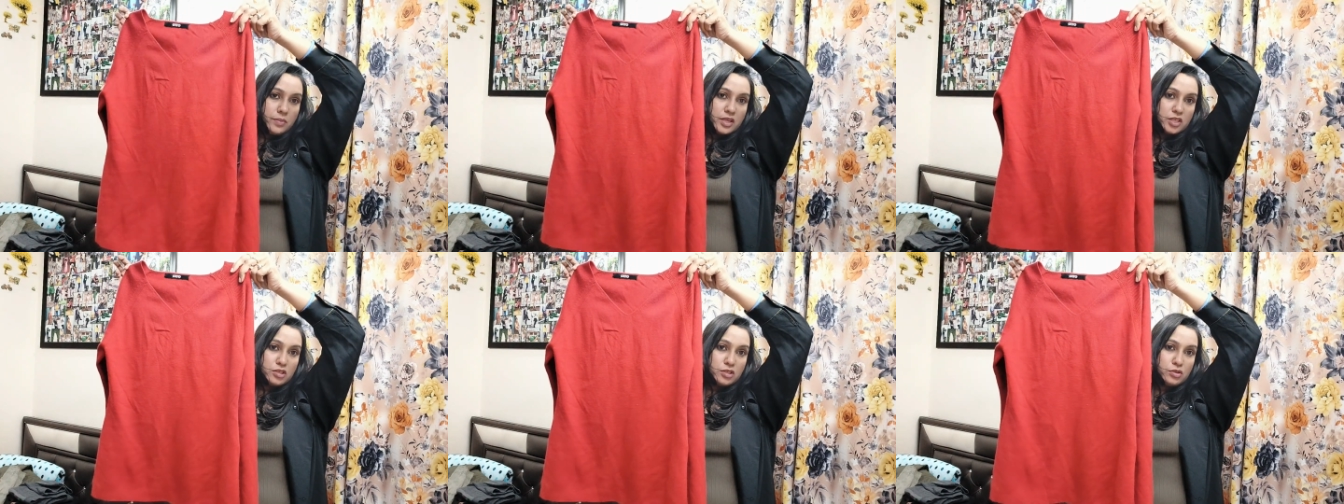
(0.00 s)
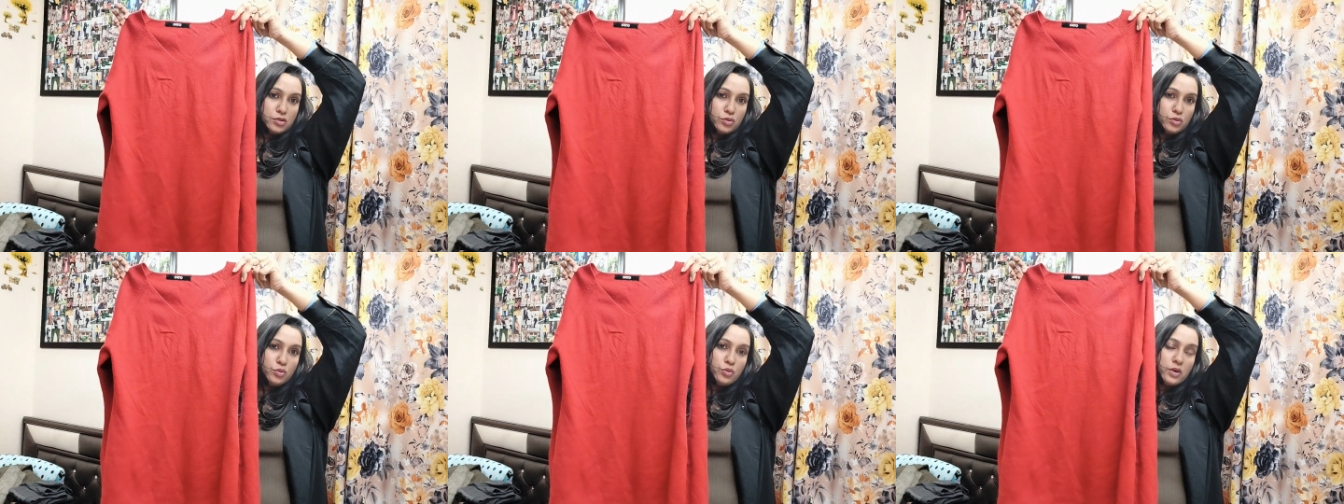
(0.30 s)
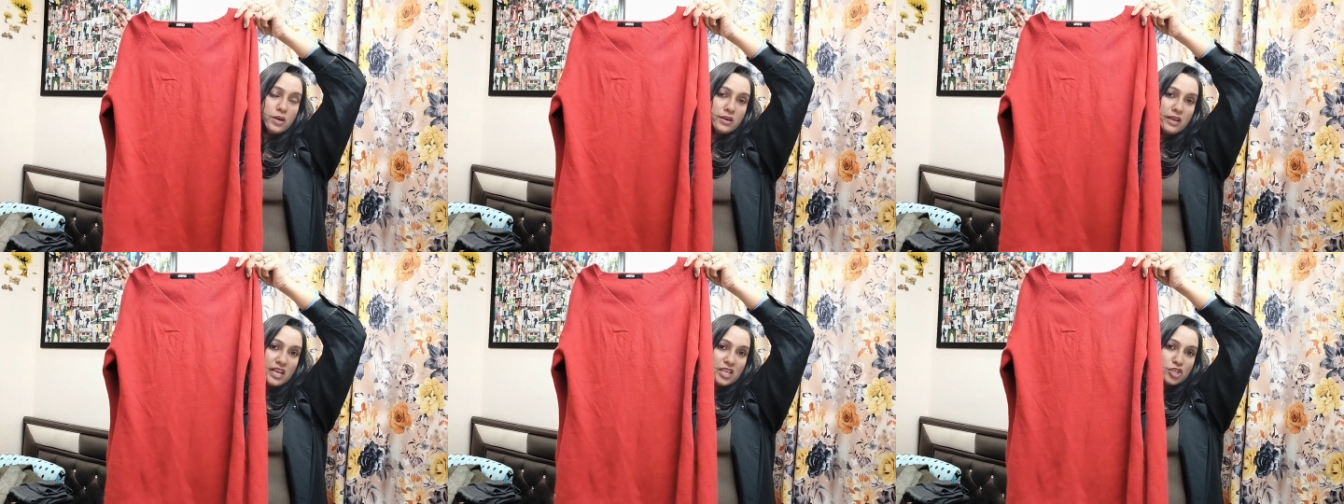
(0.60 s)
पिक्चर ज़रूर
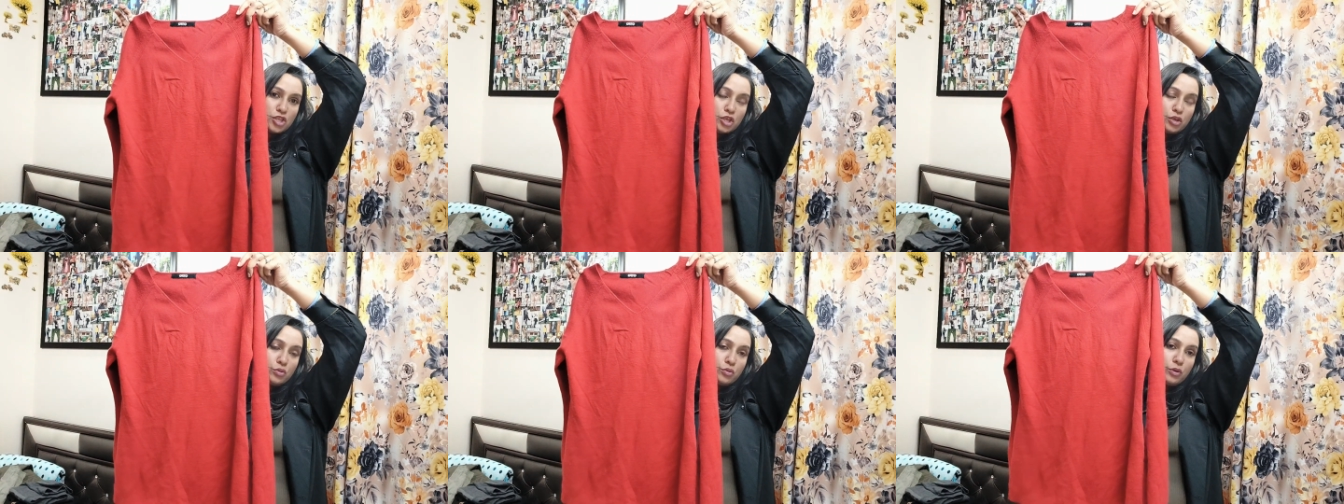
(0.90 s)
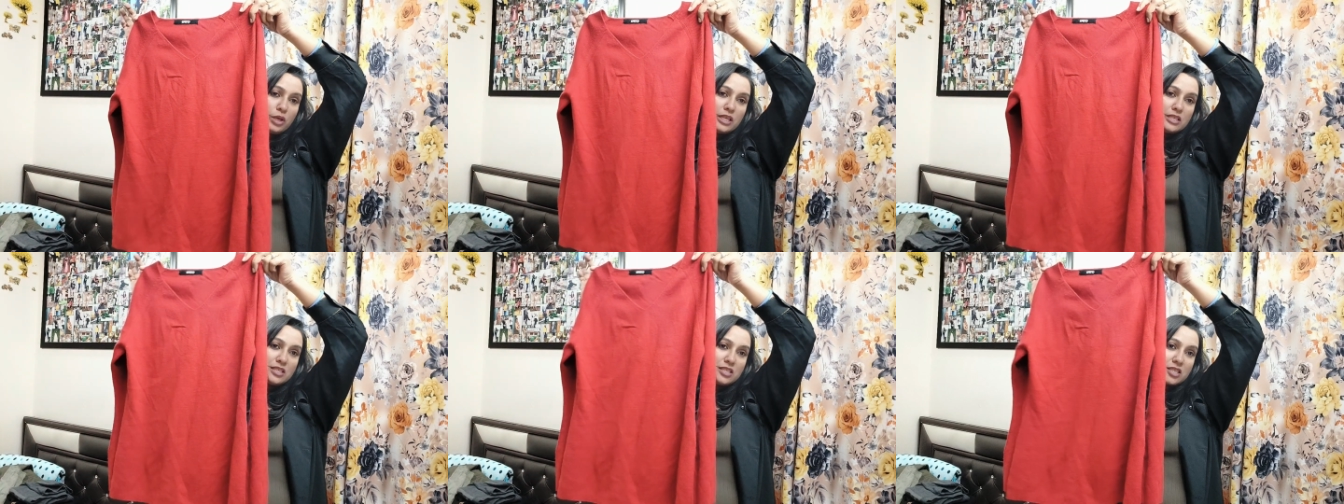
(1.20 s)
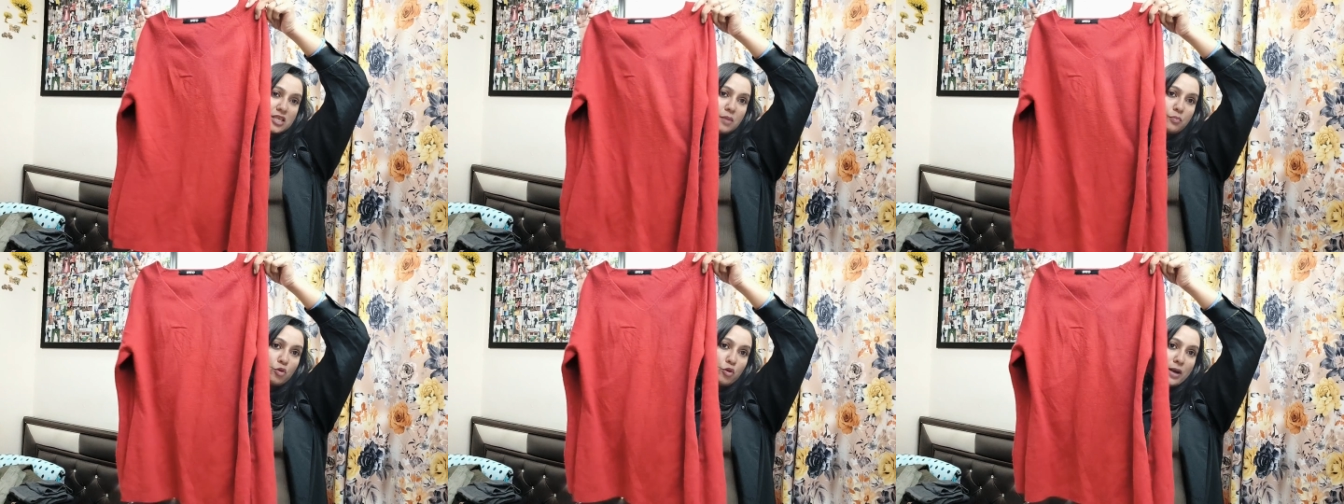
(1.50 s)
अटैच कर दूंगी जिससे
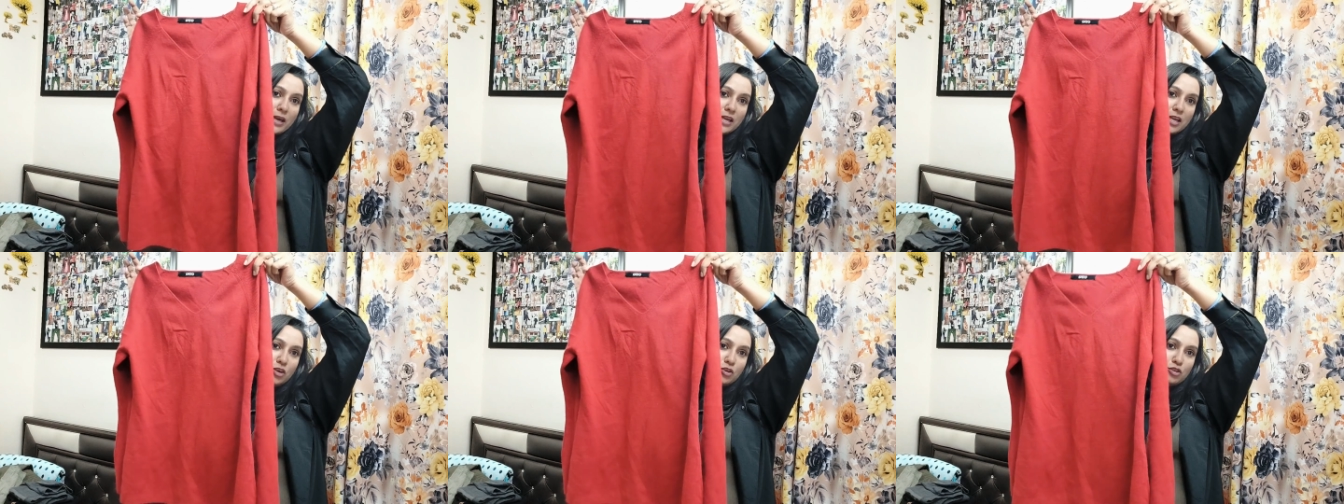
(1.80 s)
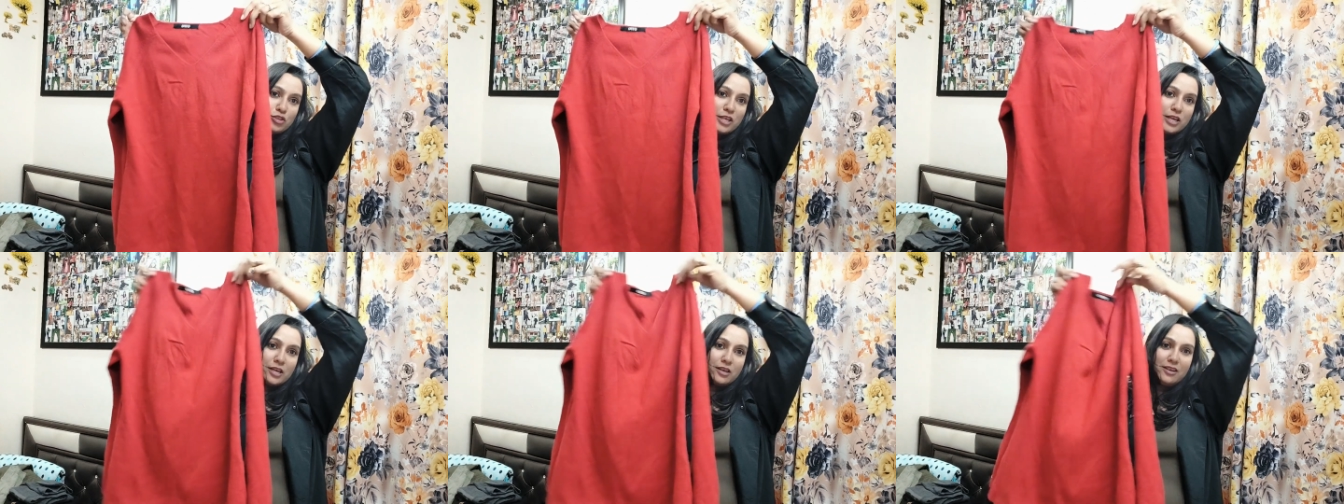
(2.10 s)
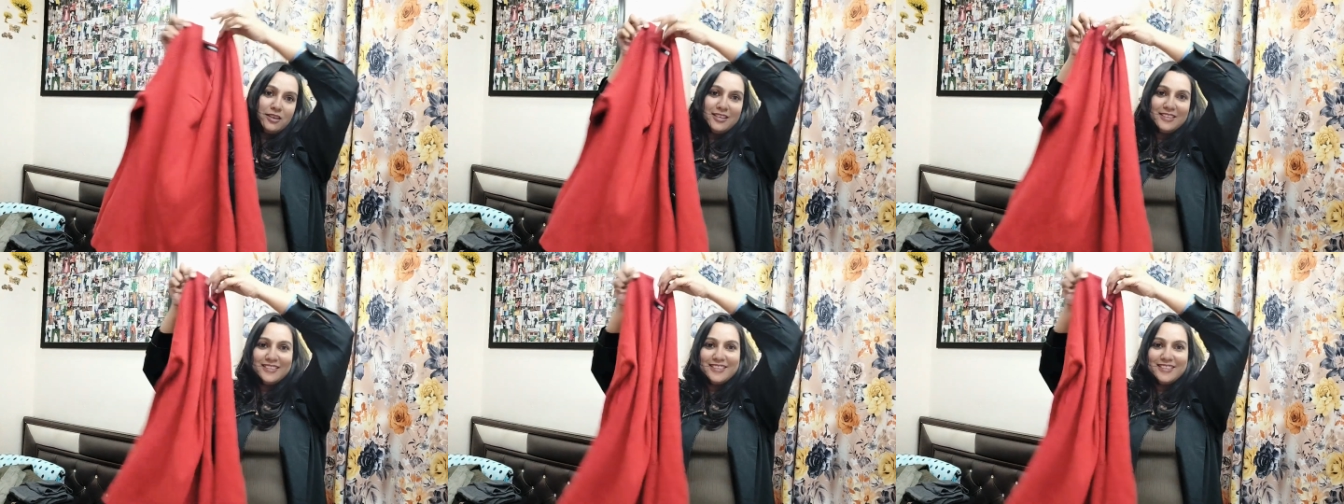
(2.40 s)
आपको आइडिया हो जाएगा